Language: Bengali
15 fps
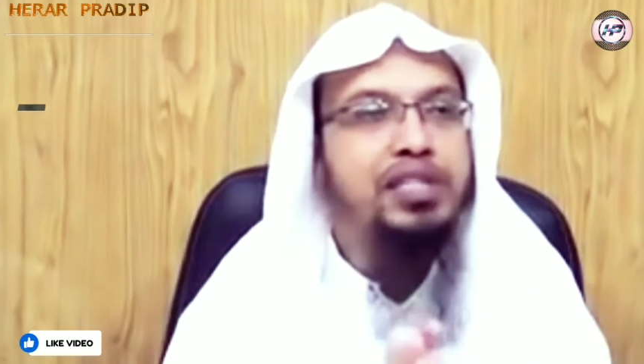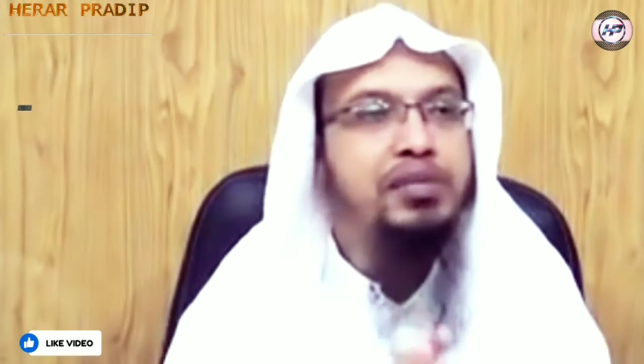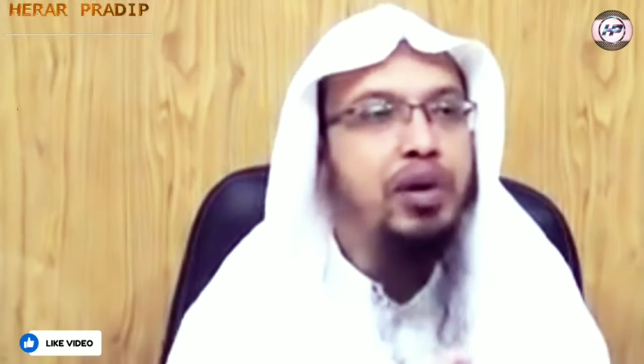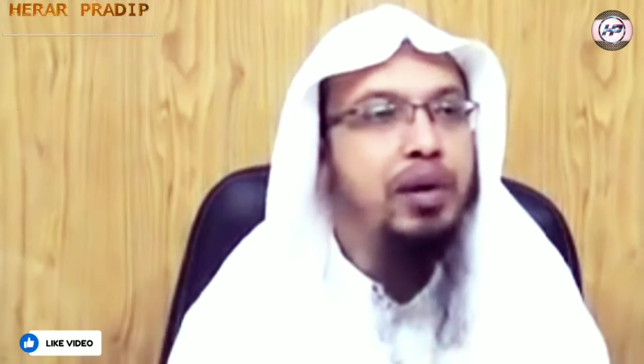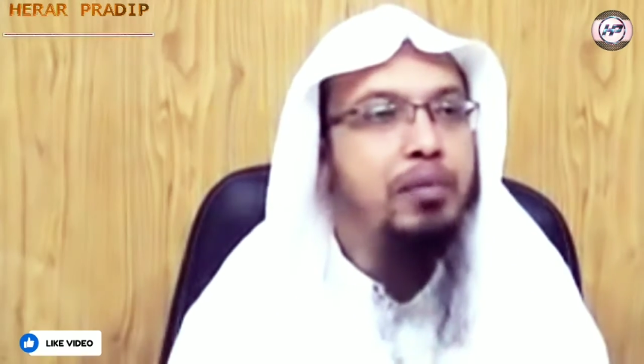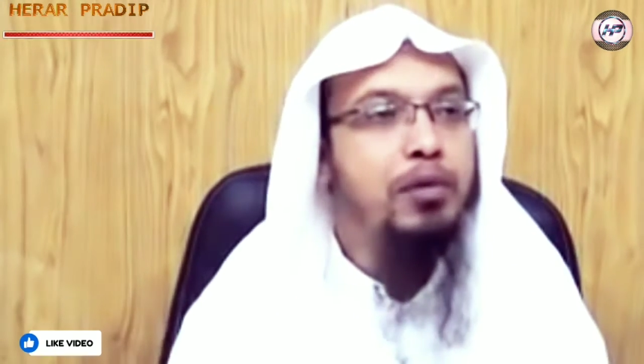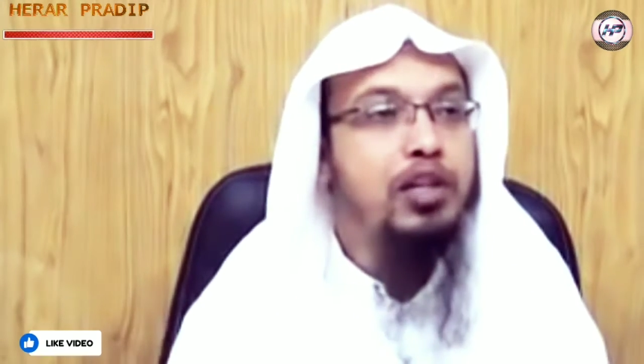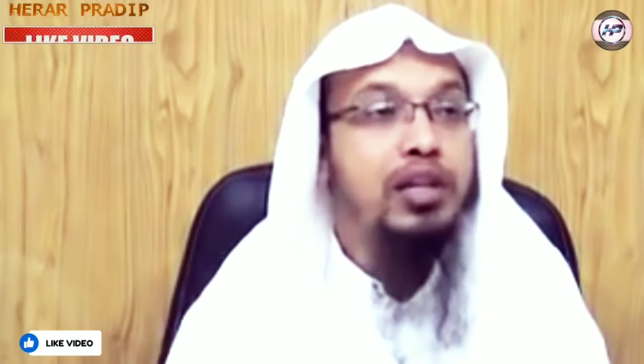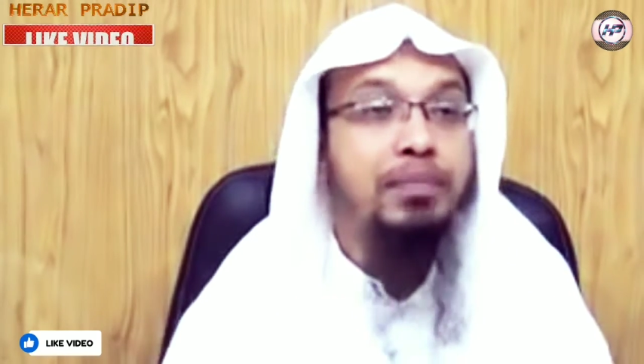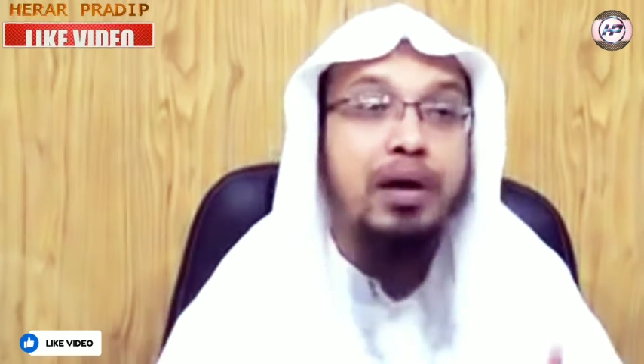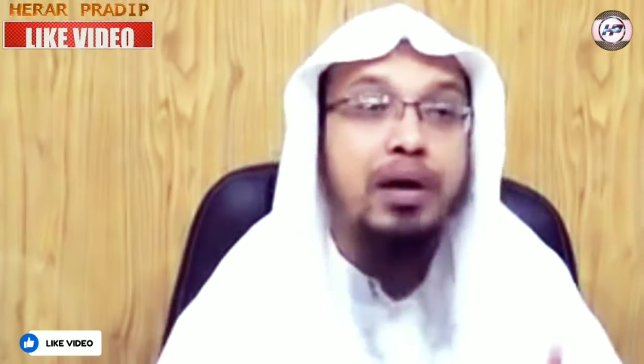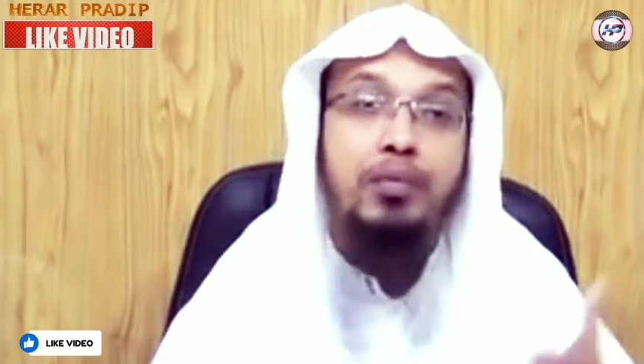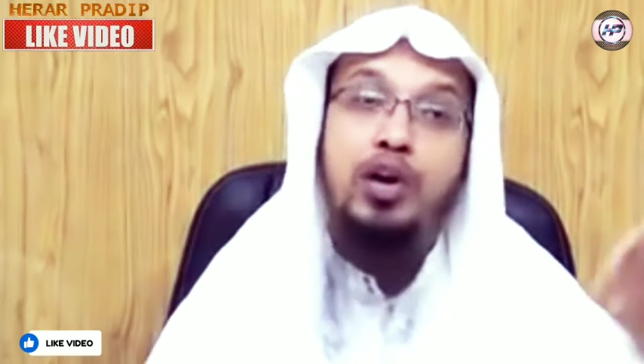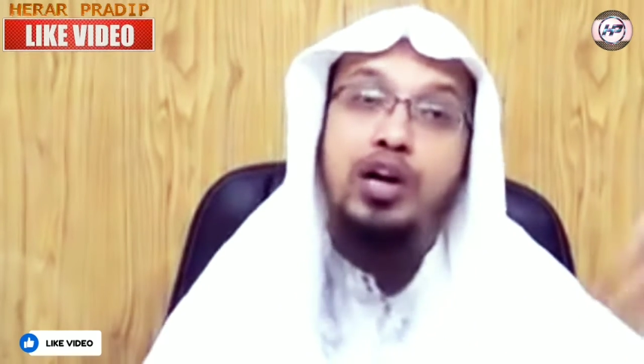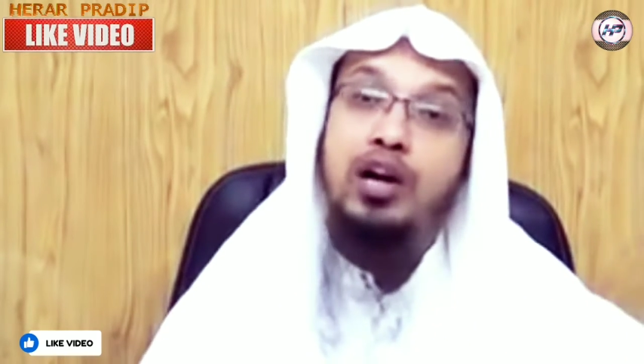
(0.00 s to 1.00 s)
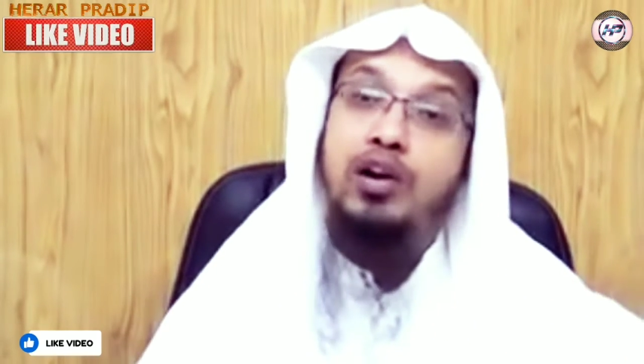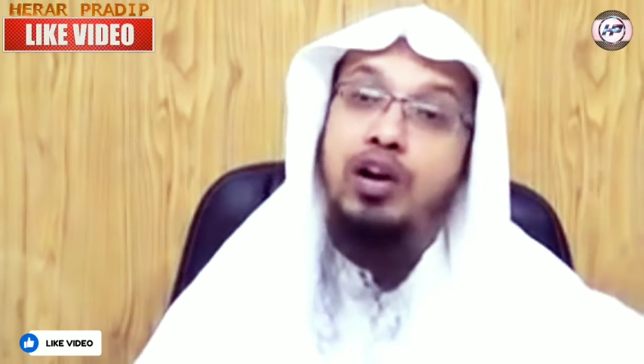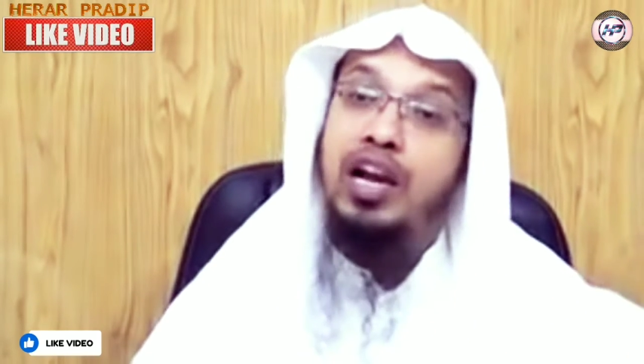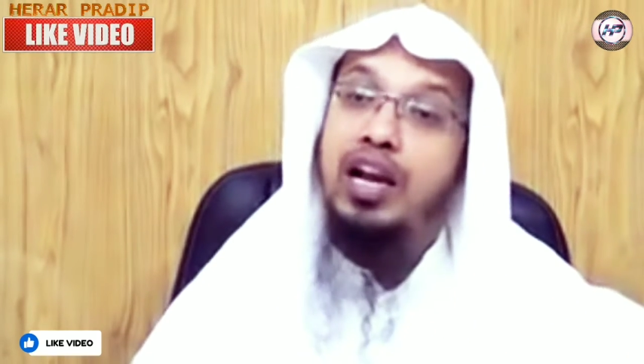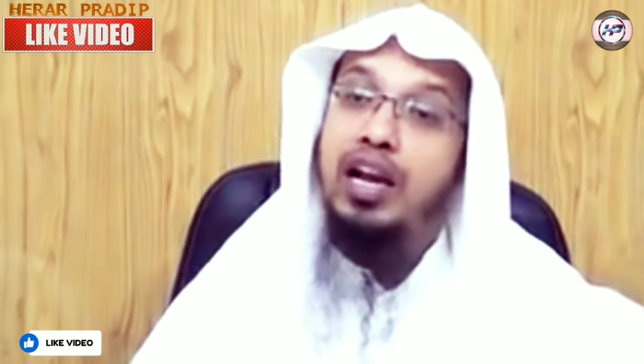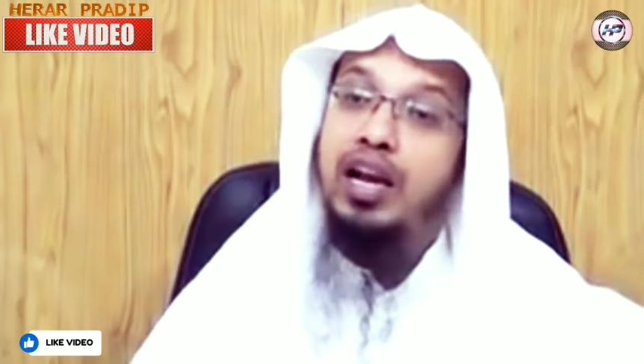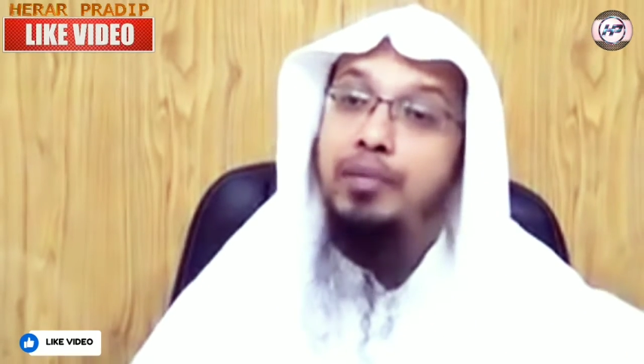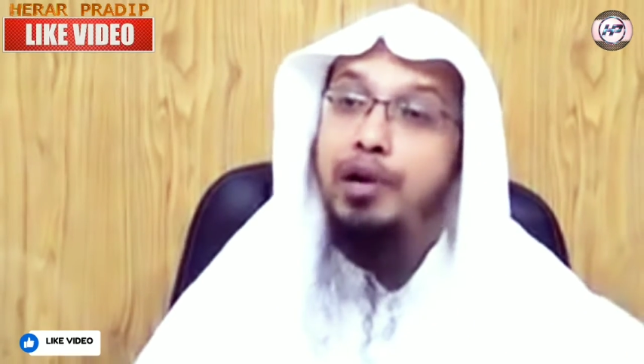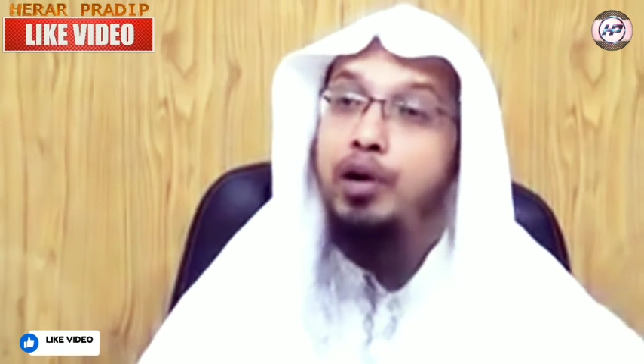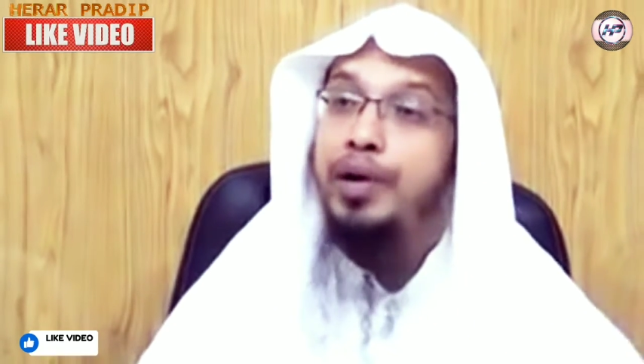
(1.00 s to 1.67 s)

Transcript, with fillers: বিসমুল্লাহ বলতে পারবো না কারণ আল্লাহর নাম